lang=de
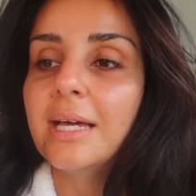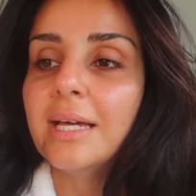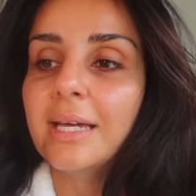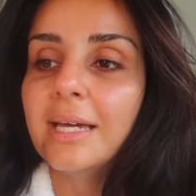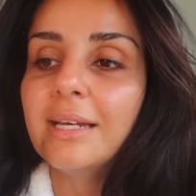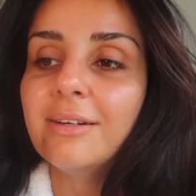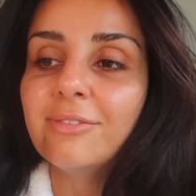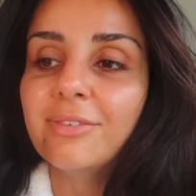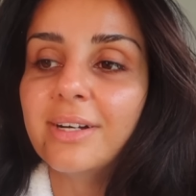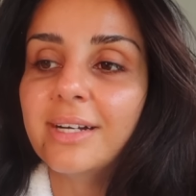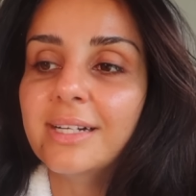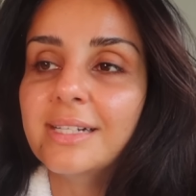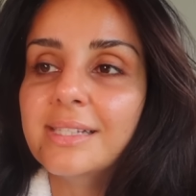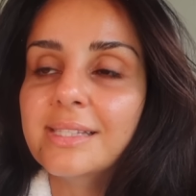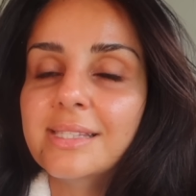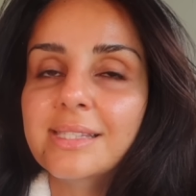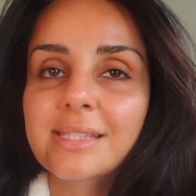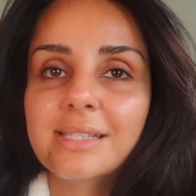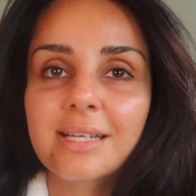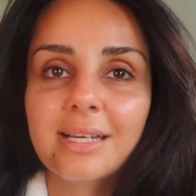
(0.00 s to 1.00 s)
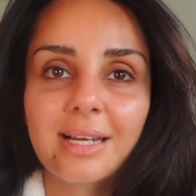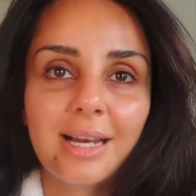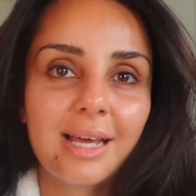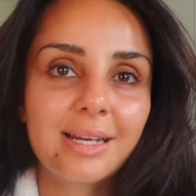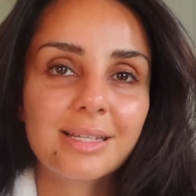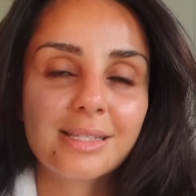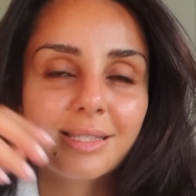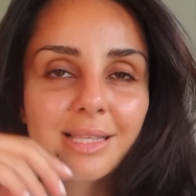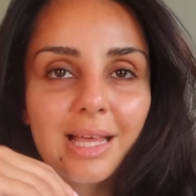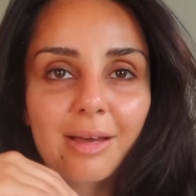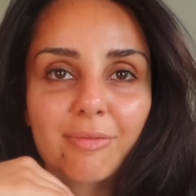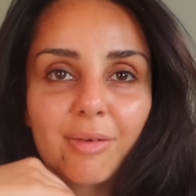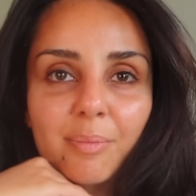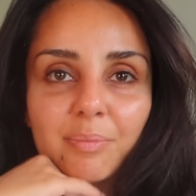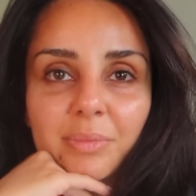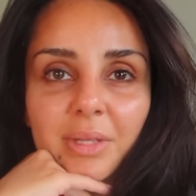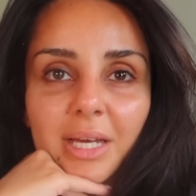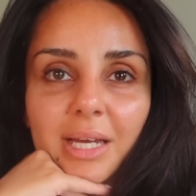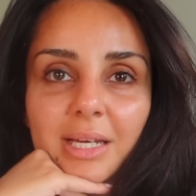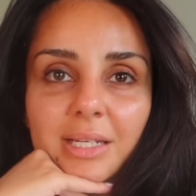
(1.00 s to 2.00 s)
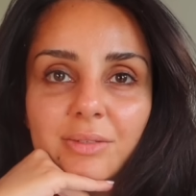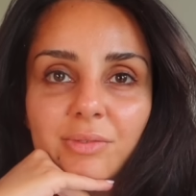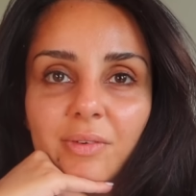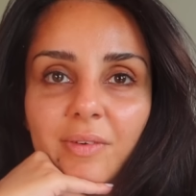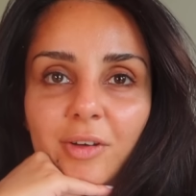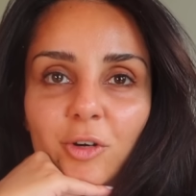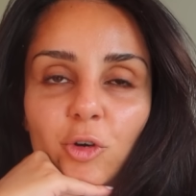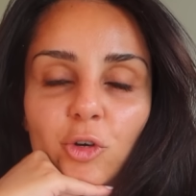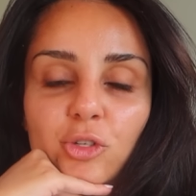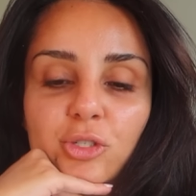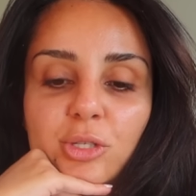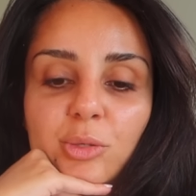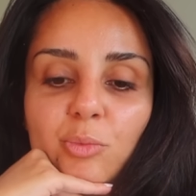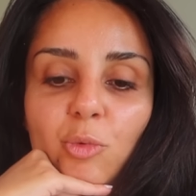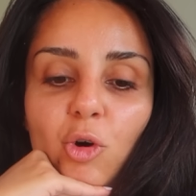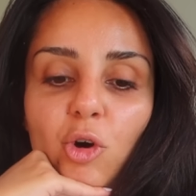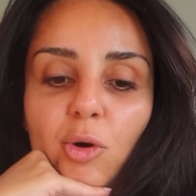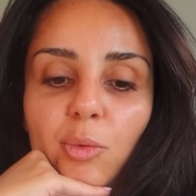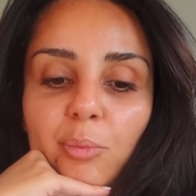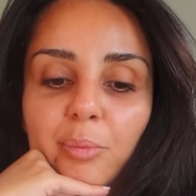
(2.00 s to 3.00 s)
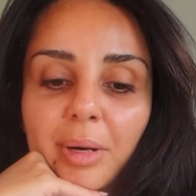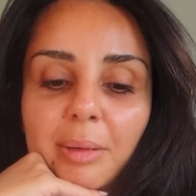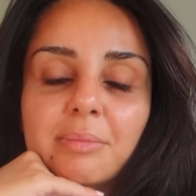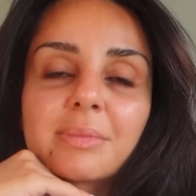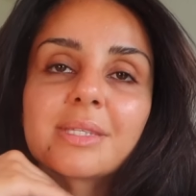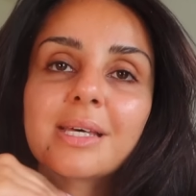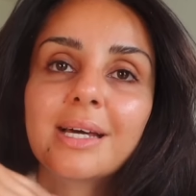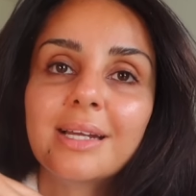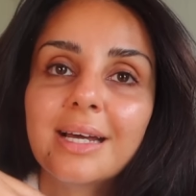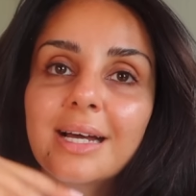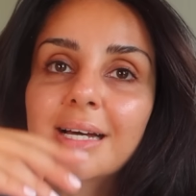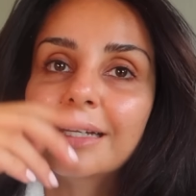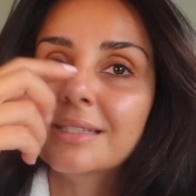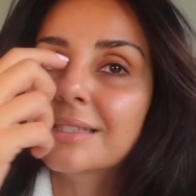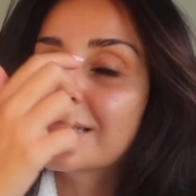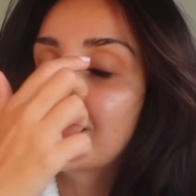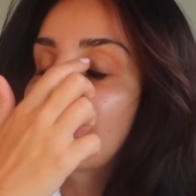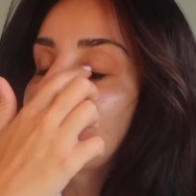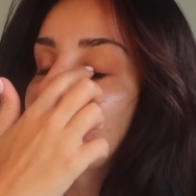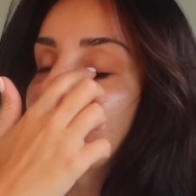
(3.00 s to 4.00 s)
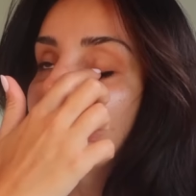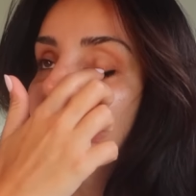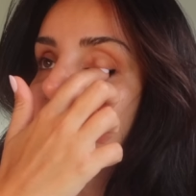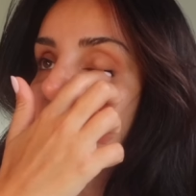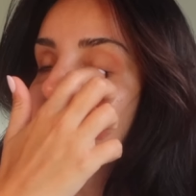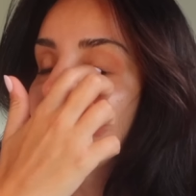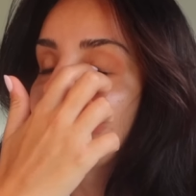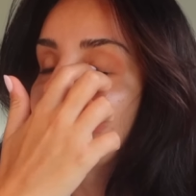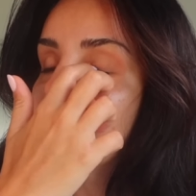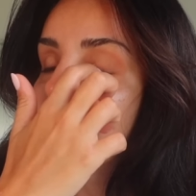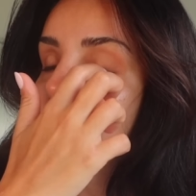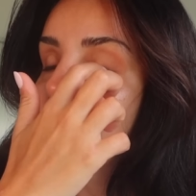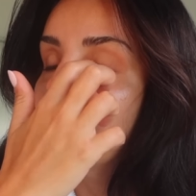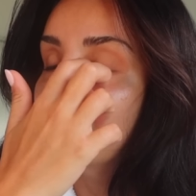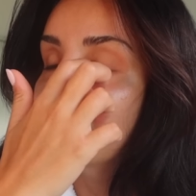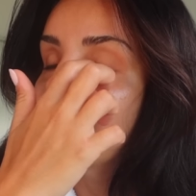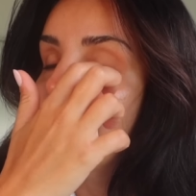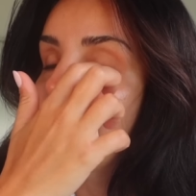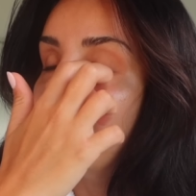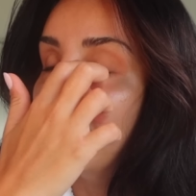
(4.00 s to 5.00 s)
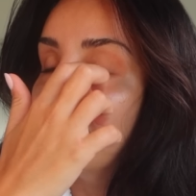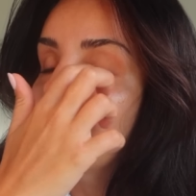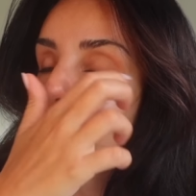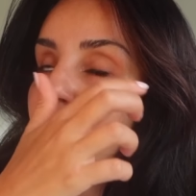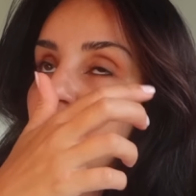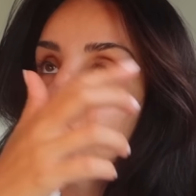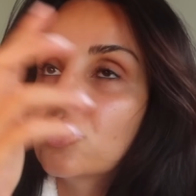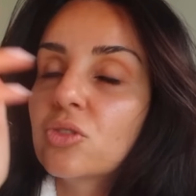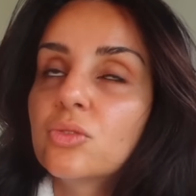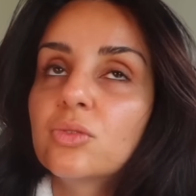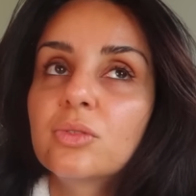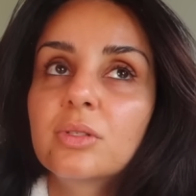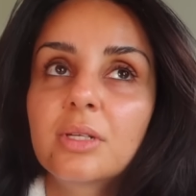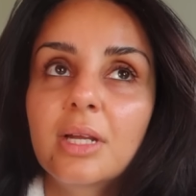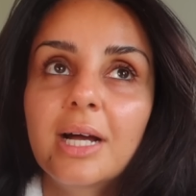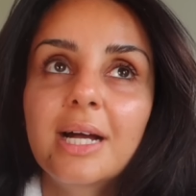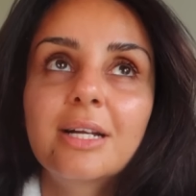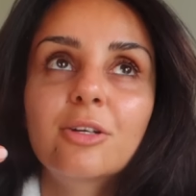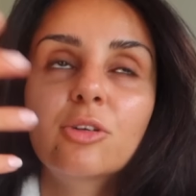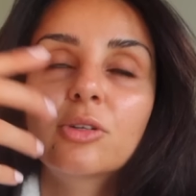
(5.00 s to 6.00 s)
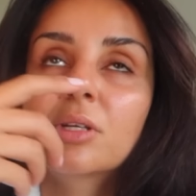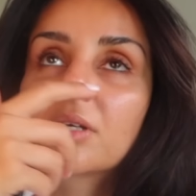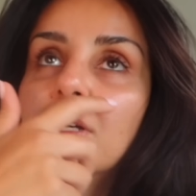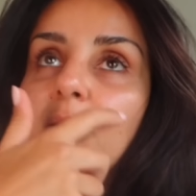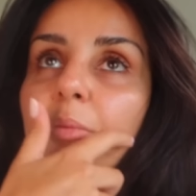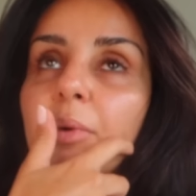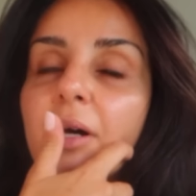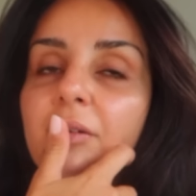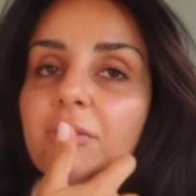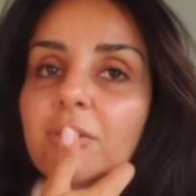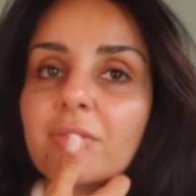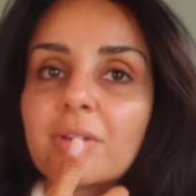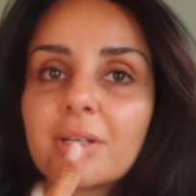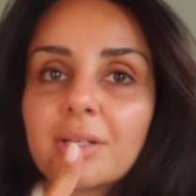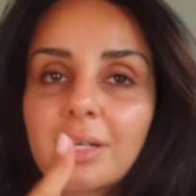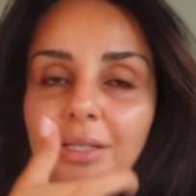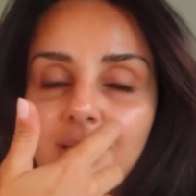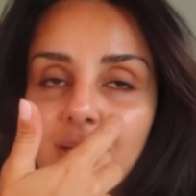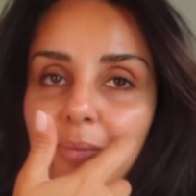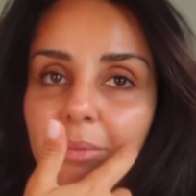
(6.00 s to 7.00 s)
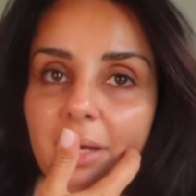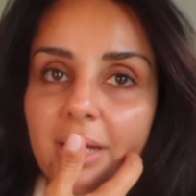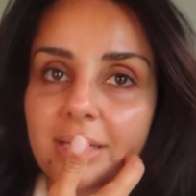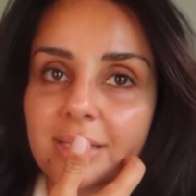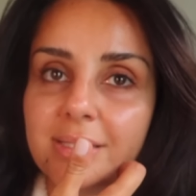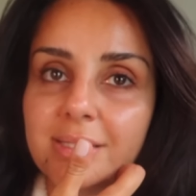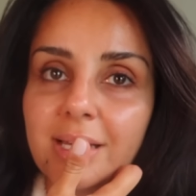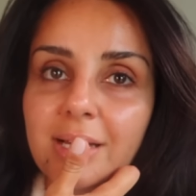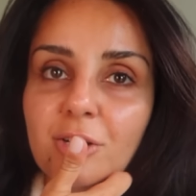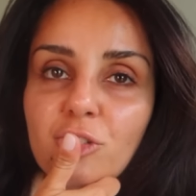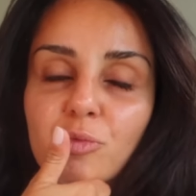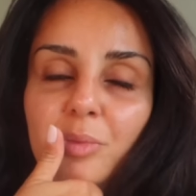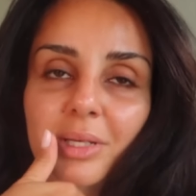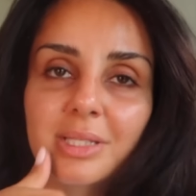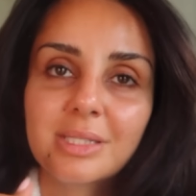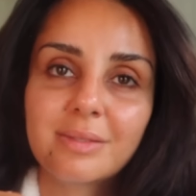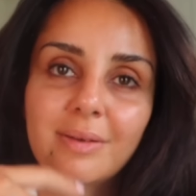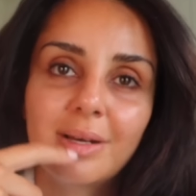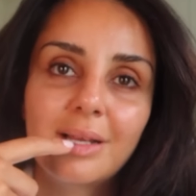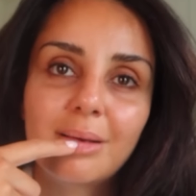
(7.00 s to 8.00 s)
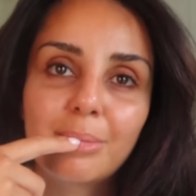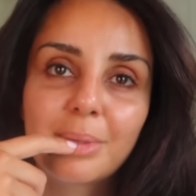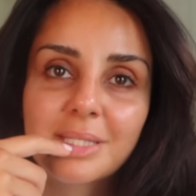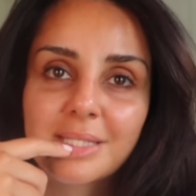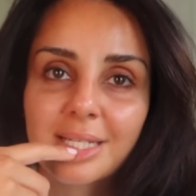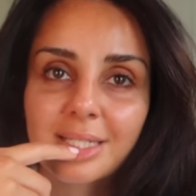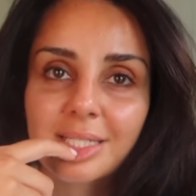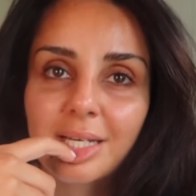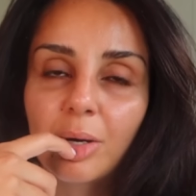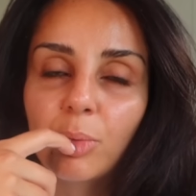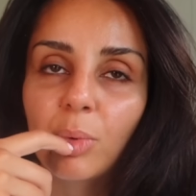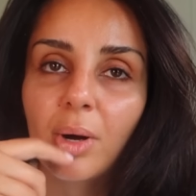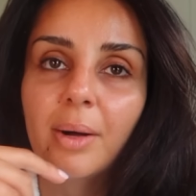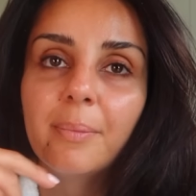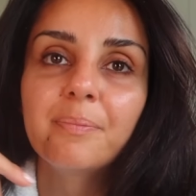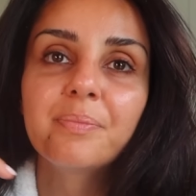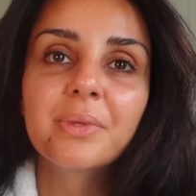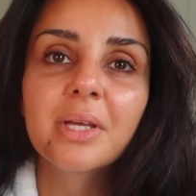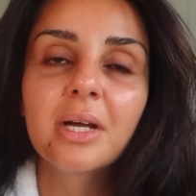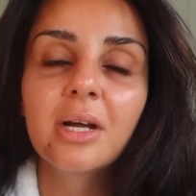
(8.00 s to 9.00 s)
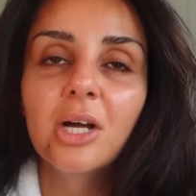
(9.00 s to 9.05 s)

Jedenfalls, kleines Live-Update. Wir waren heute Morgen beim Zahnarzt. Ähm, wir haben Nahe dorthin gebracht, weil wir gedacht haben, er hat Zahnschmerzen, weil er immer sagte, aua.